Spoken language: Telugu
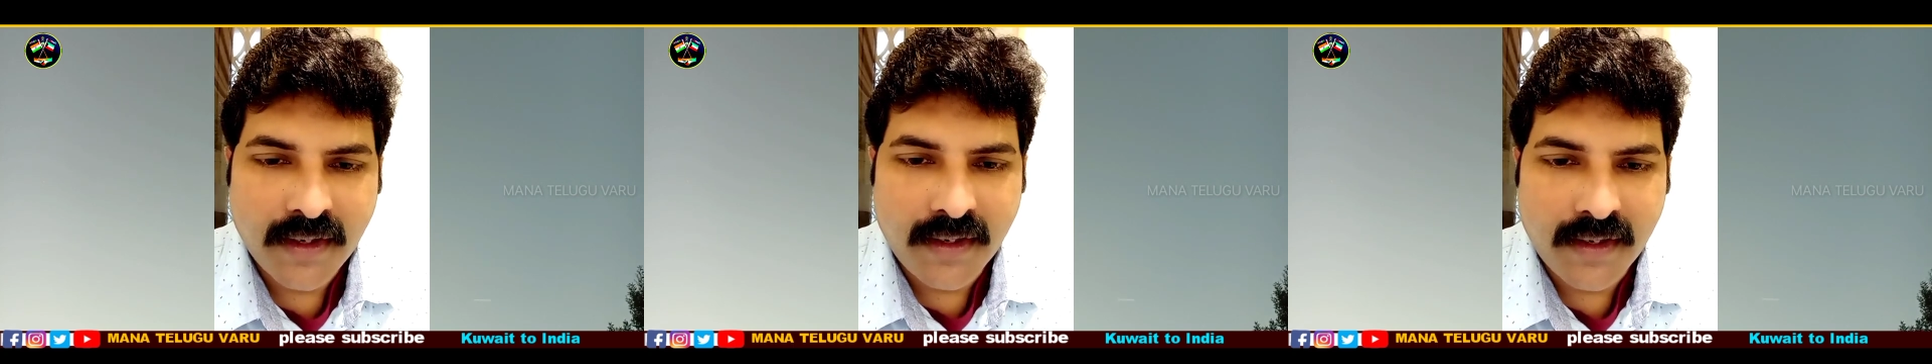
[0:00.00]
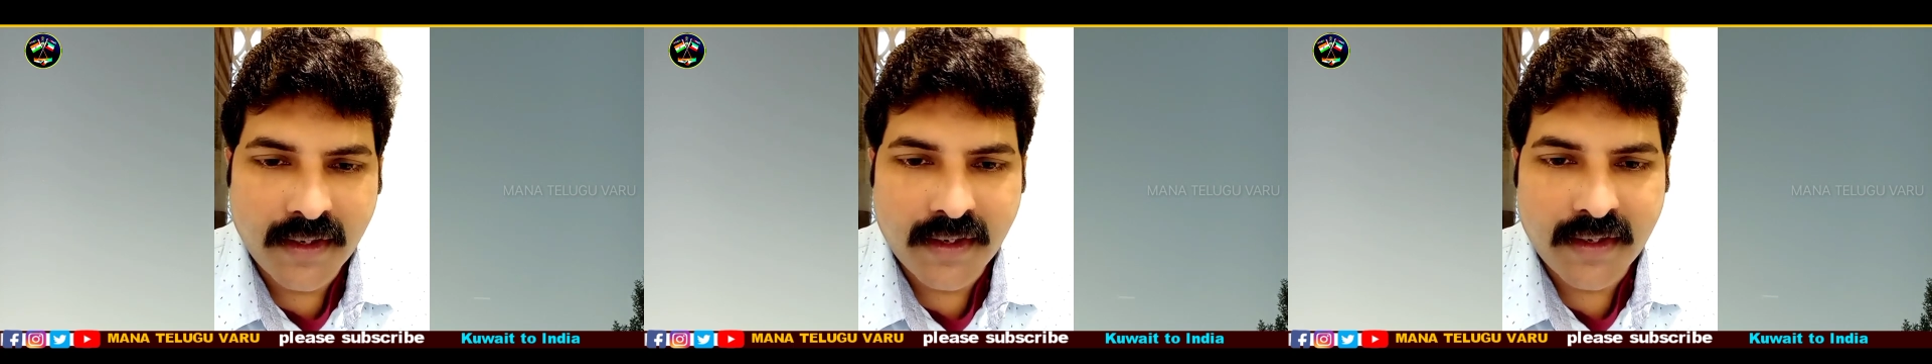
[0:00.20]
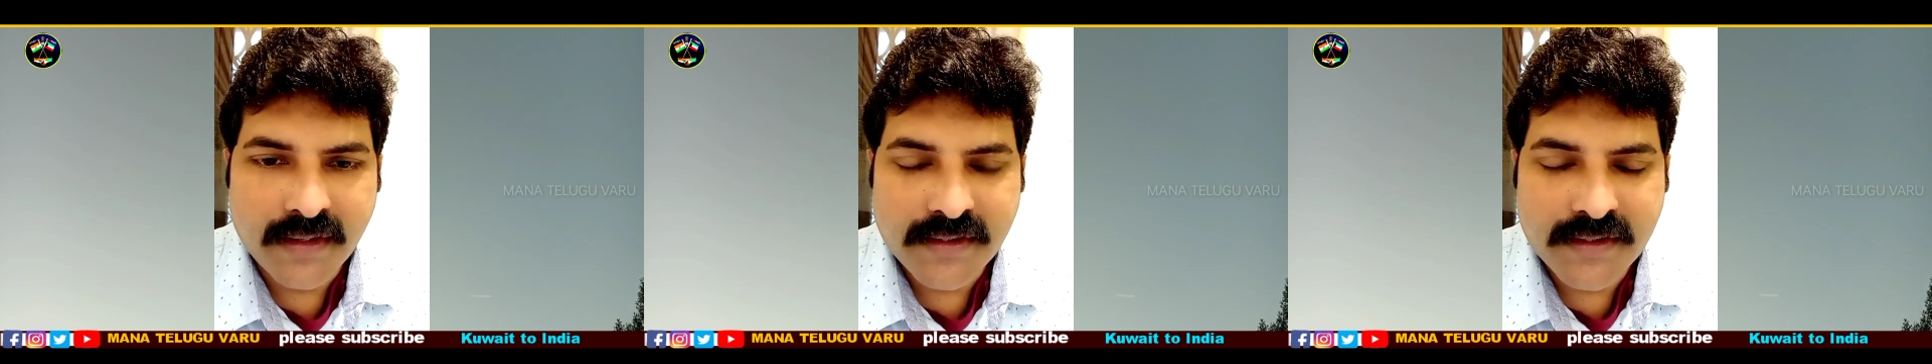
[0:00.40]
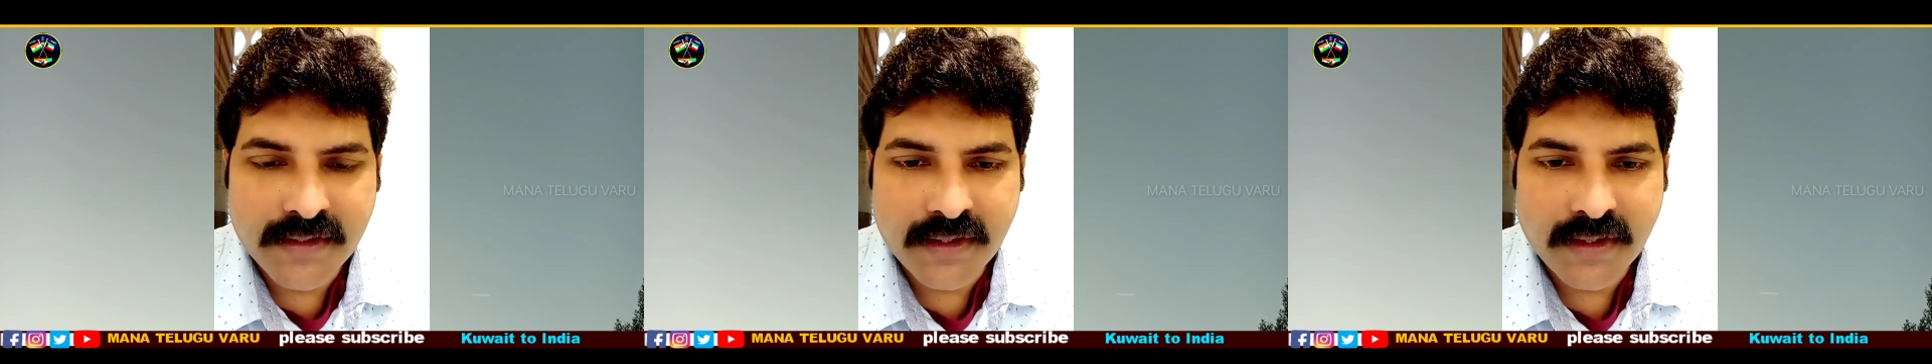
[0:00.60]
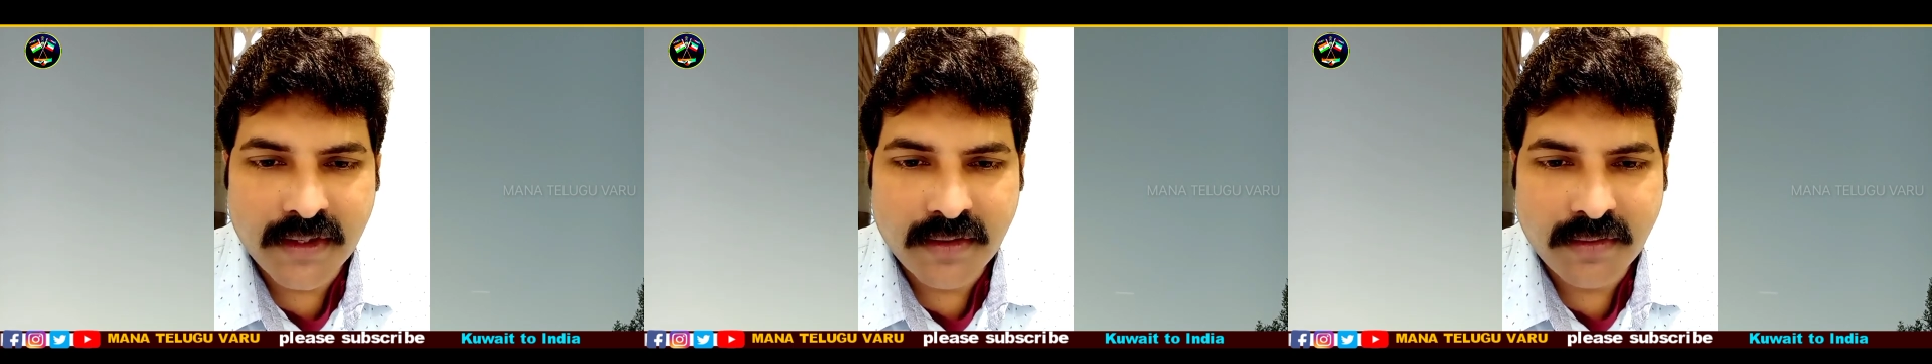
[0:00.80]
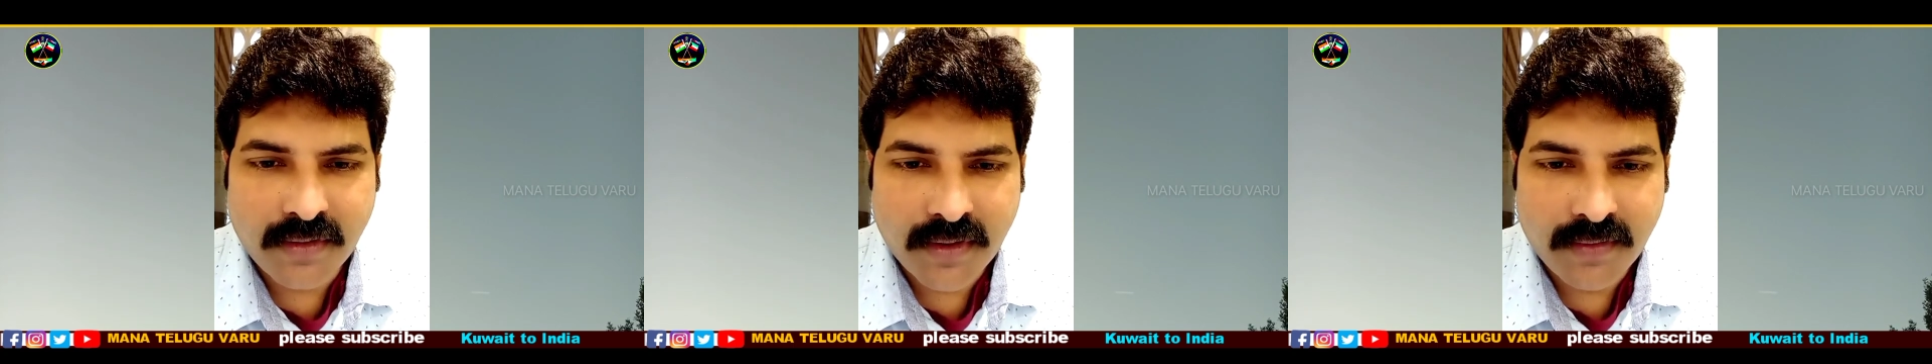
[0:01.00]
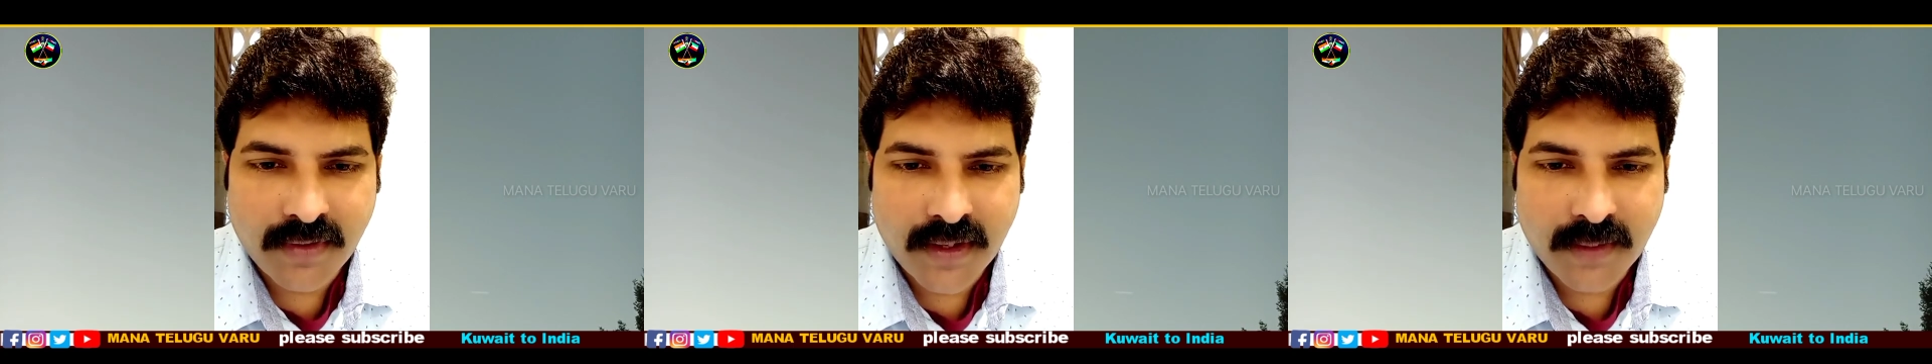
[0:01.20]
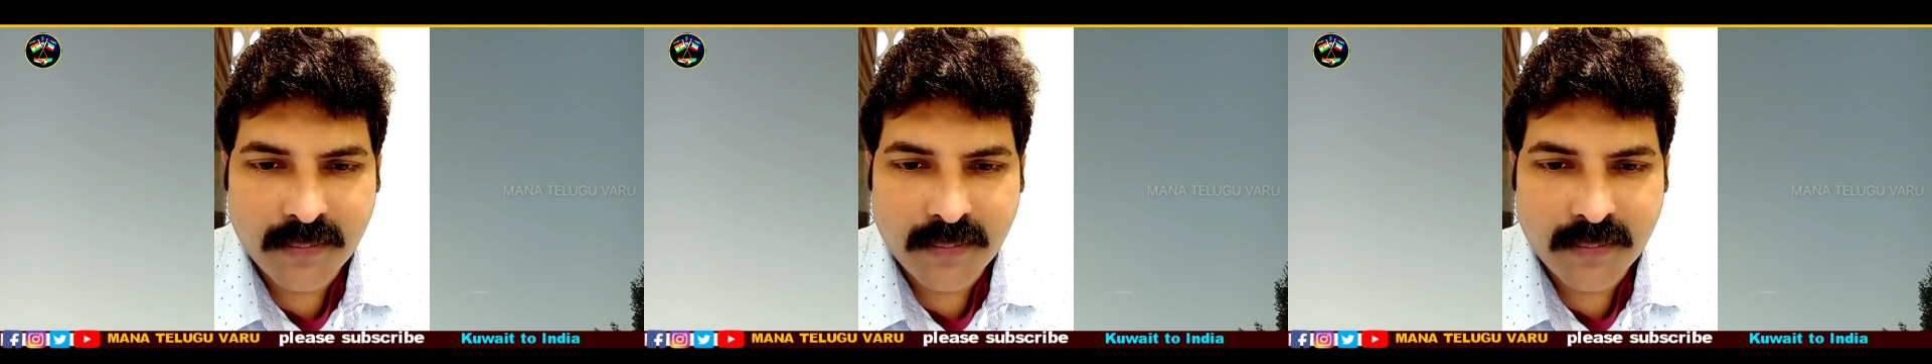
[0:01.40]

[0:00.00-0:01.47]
ఇండియా నుంచి ఒకవేళ